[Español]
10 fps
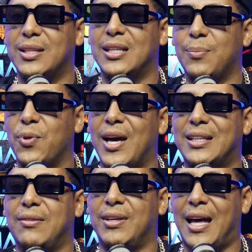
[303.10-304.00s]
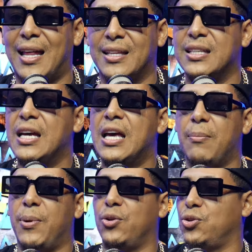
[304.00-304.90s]
tipo de actividades.
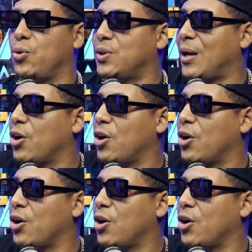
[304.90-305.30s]
Pero yo te